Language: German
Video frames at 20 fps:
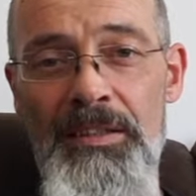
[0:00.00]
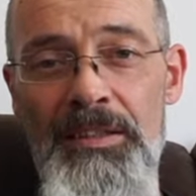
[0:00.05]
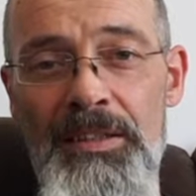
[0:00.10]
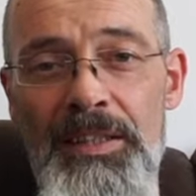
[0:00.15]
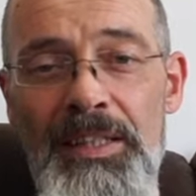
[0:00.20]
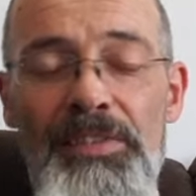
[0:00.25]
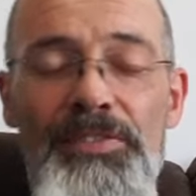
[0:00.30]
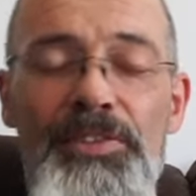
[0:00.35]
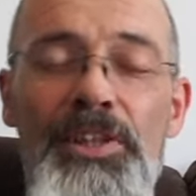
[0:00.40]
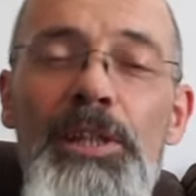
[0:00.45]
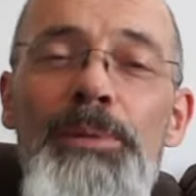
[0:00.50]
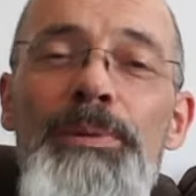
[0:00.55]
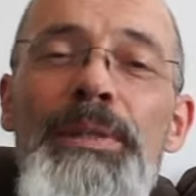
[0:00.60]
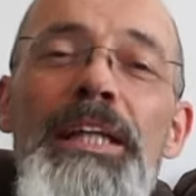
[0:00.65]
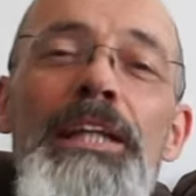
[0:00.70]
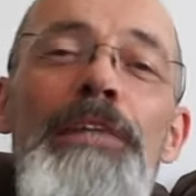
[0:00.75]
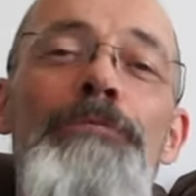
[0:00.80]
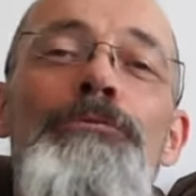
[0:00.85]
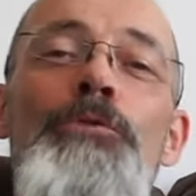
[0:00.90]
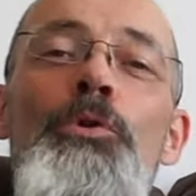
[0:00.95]
Gestern habe ich
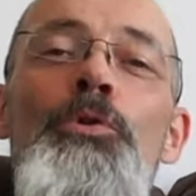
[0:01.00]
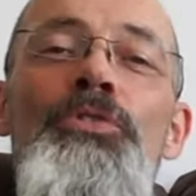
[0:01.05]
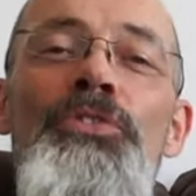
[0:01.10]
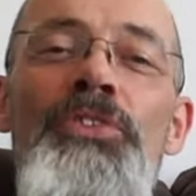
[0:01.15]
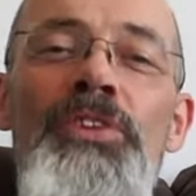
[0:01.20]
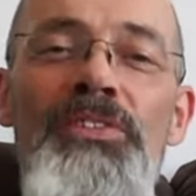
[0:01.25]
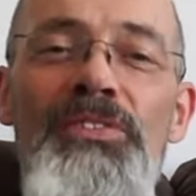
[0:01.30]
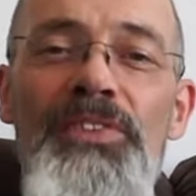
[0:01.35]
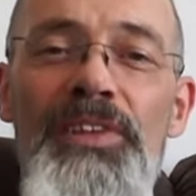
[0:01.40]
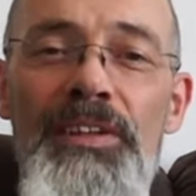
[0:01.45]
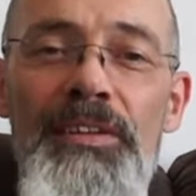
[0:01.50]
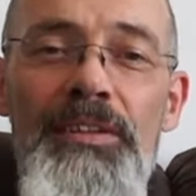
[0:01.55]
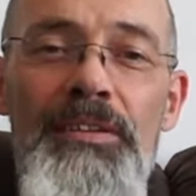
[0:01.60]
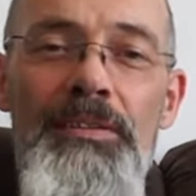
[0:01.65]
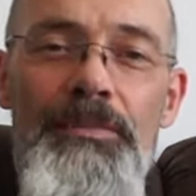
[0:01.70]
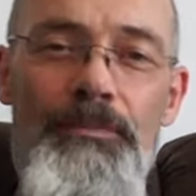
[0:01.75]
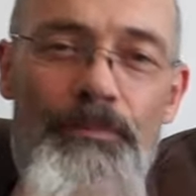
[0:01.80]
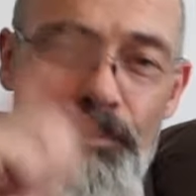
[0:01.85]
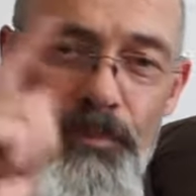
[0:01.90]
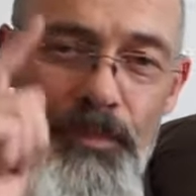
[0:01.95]
einen Fuchs gesehen.
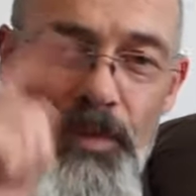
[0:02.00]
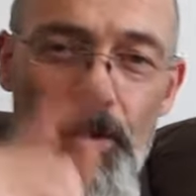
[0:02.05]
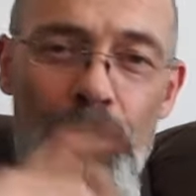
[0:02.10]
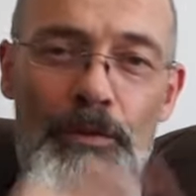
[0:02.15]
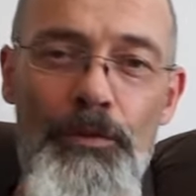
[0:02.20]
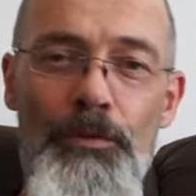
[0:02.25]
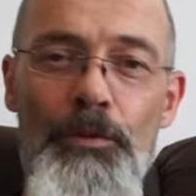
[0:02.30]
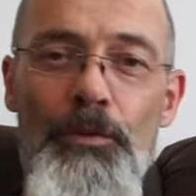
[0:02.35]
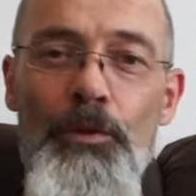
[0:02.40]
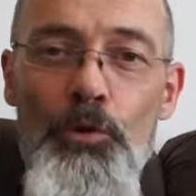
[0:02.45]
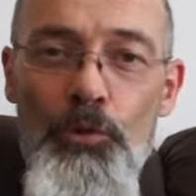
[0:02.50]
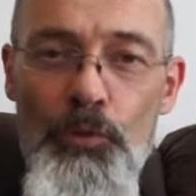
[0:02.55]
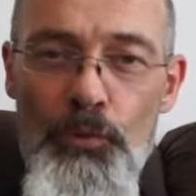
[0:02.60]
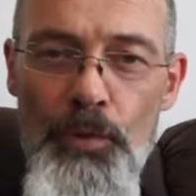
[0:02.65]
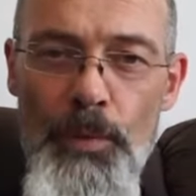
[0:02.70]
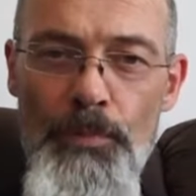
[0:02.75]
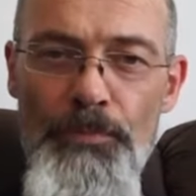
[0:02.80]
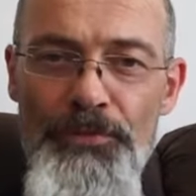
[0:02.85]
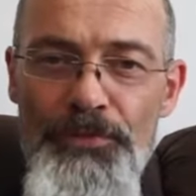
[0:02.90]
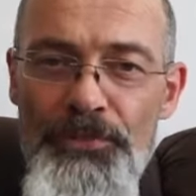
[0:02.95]

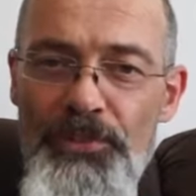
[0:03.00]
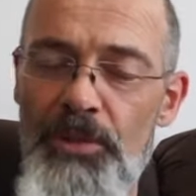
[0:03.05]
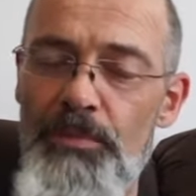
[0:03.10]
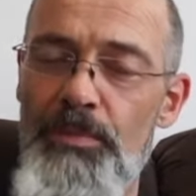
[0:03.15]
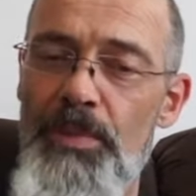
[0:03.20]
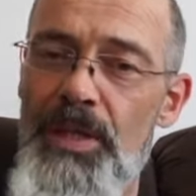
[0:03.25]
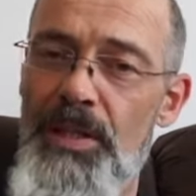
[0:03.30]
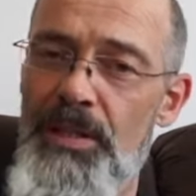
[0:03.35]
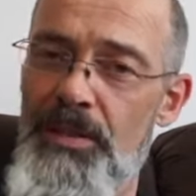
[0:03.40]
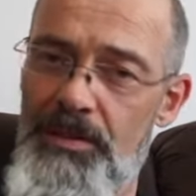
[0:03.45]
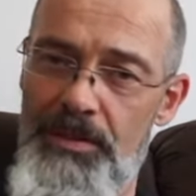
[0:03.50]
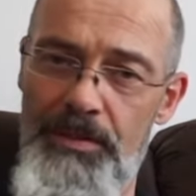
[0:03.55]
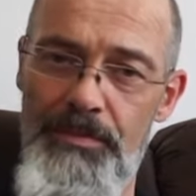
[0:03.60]
50 Mark.